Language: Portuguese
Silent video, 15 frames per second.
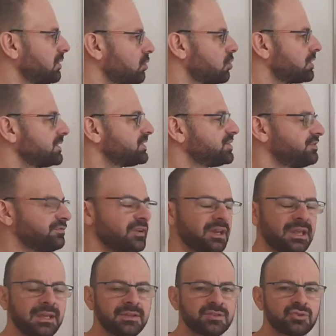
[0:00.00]
em cores
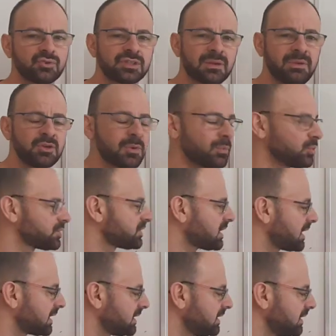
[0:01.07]
diferentes justamente para
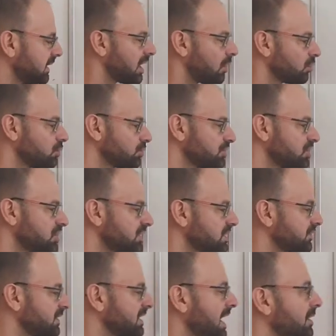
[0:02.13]
mostrar que alguns dias
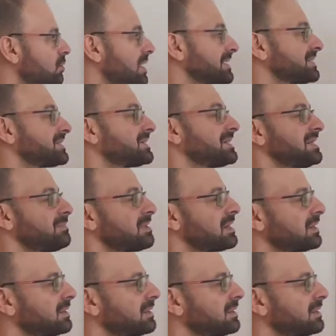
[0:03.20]
ficaram acima